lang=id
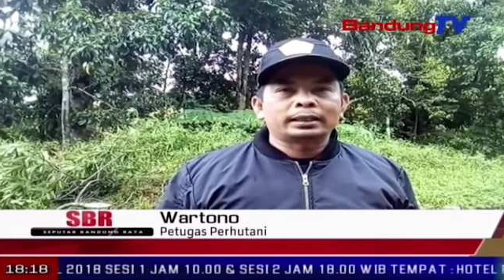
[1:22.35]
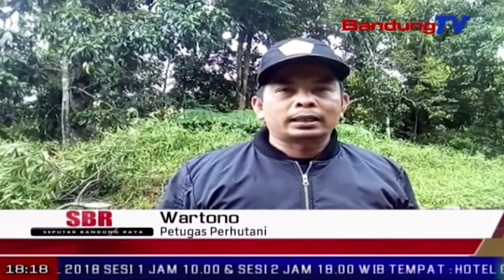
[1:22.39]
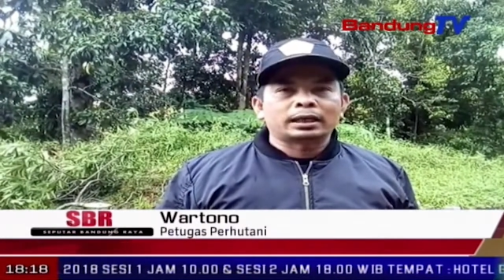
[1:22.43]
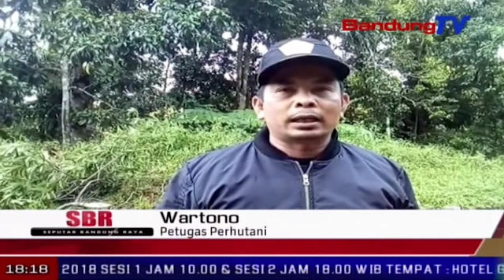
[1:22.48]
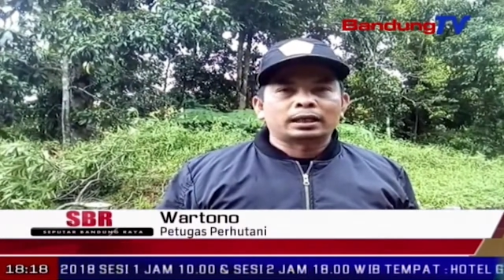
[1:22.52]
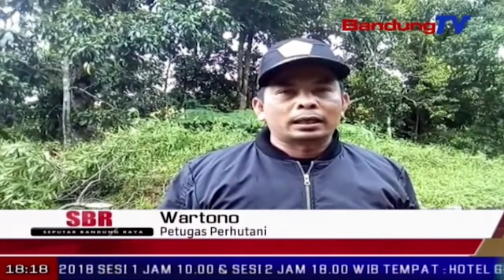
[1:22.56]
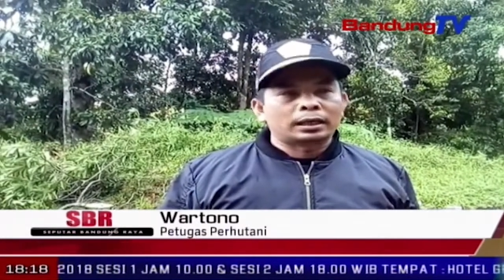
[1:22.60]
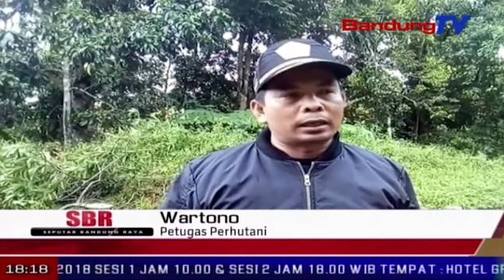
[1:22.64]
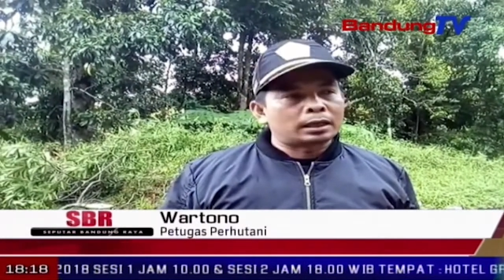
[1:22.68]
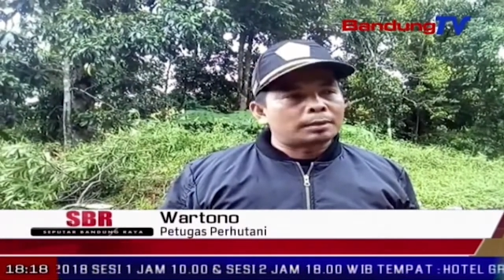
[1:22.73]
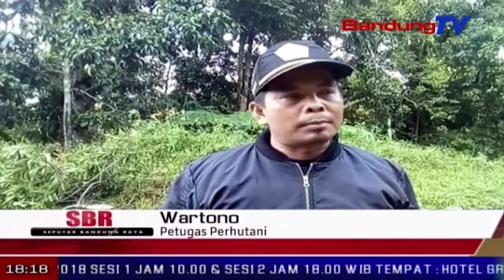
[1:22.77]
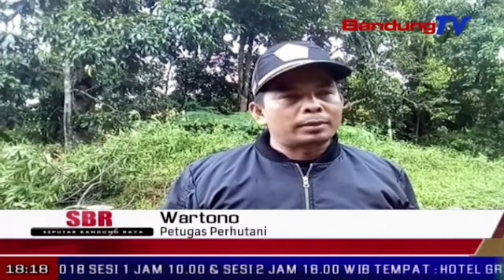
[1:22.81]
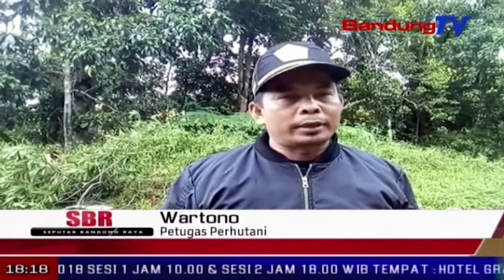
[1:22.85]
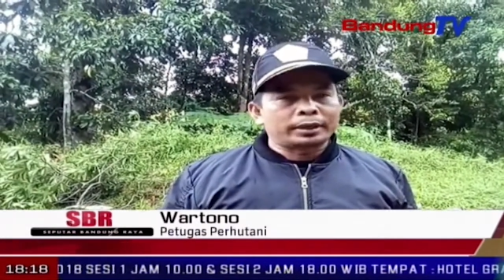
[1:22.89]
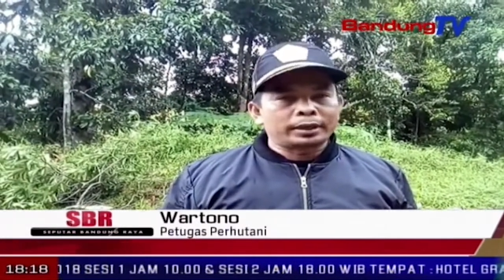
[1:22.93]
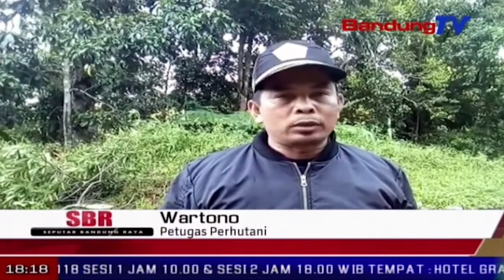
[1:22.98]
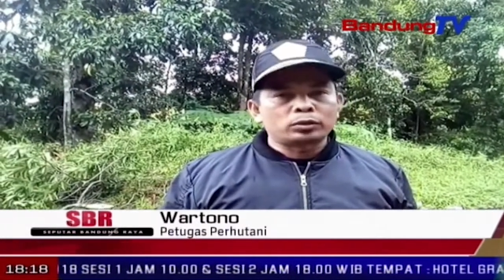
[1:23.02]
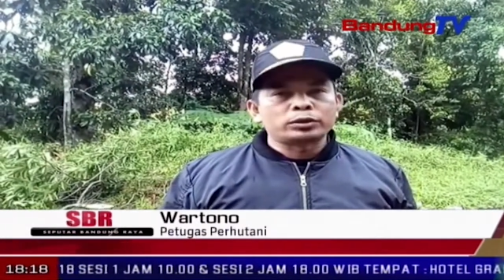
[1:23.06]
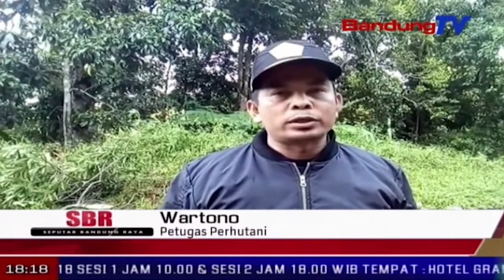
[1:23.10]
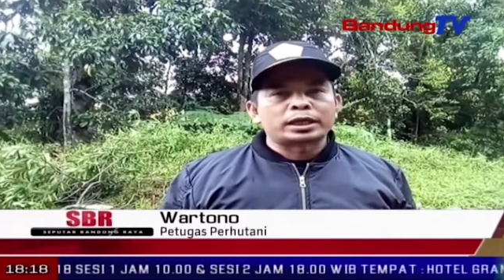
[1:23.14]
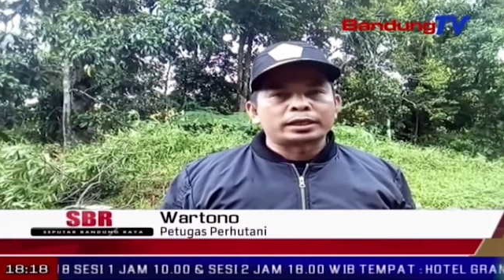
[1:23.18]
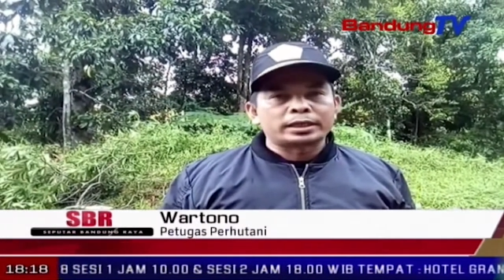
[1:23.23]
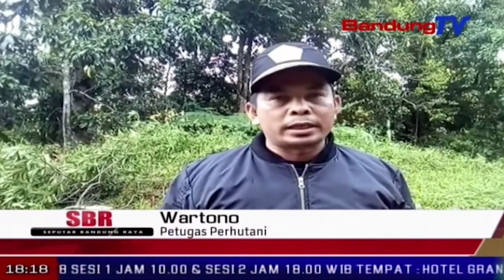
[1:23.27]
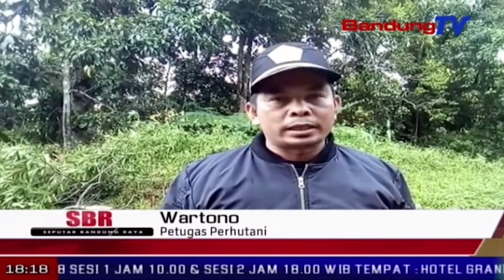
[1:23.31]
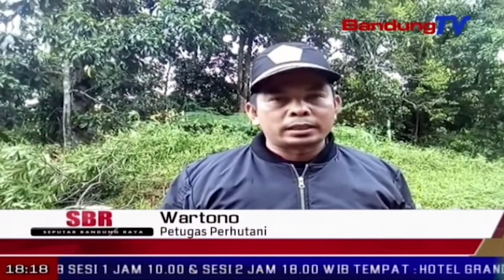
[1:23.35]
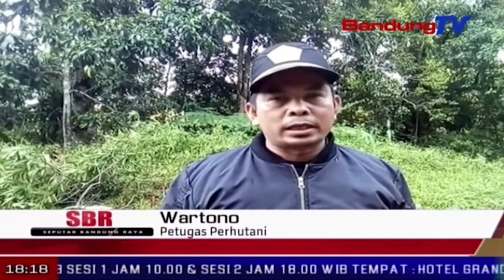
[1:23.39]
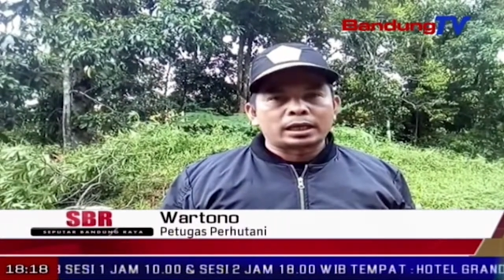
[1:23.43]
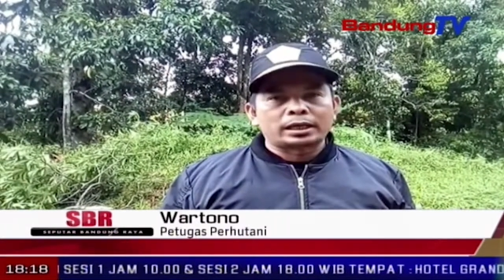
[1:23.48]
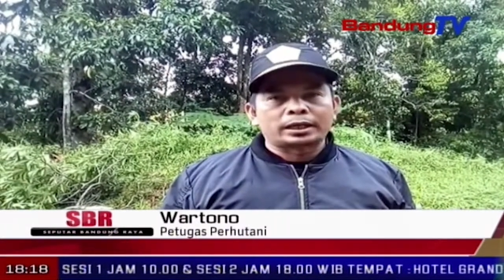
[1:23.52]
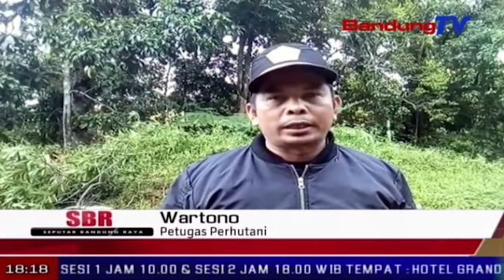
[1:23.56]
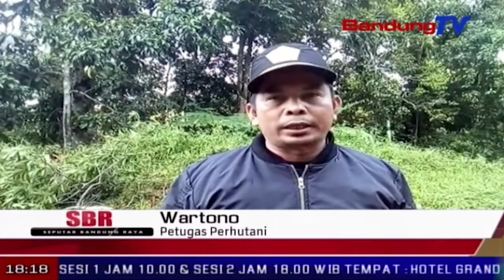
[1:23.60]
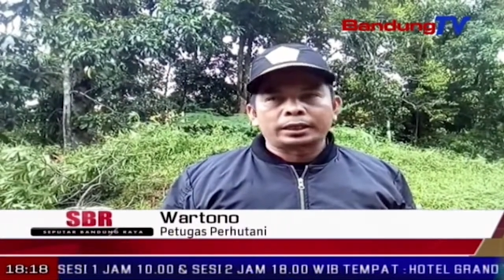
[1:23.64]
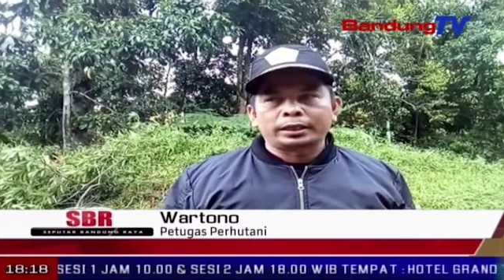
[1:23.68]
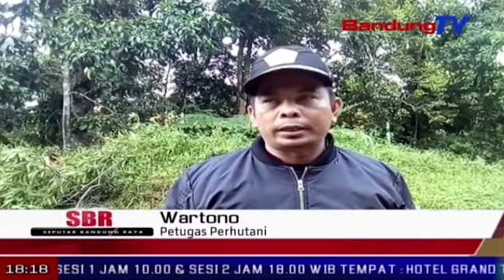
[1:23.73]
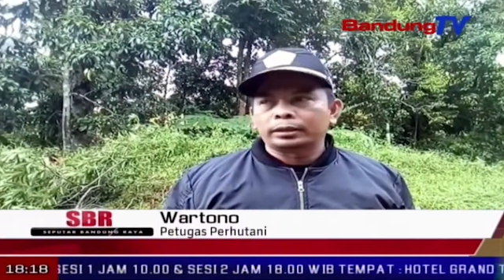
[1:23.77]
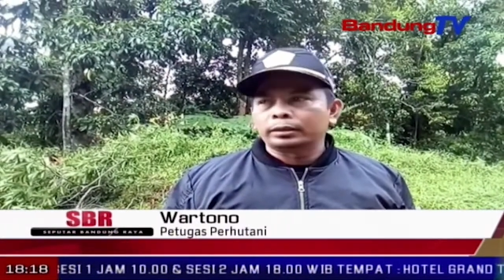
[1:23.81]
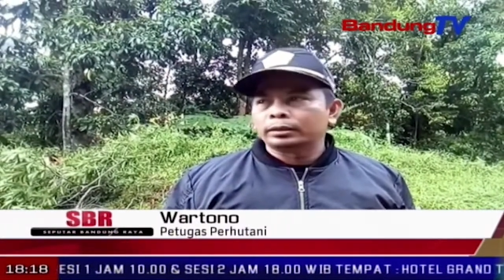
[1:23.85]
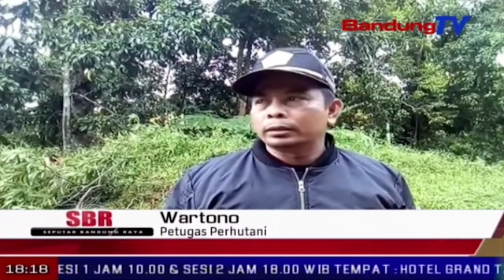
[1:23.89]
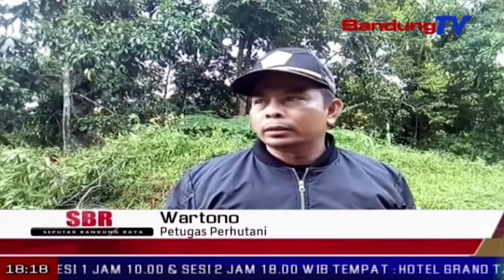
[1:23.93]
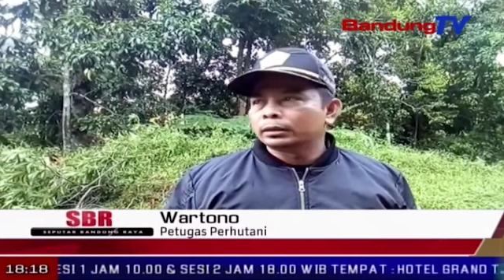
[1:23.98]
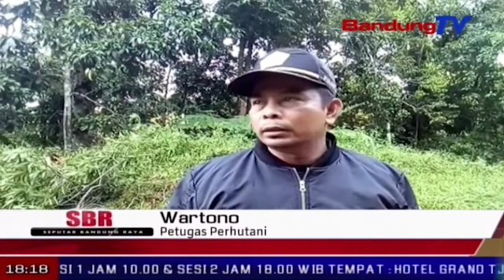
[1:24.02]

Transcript: karena kemarin hujannya dari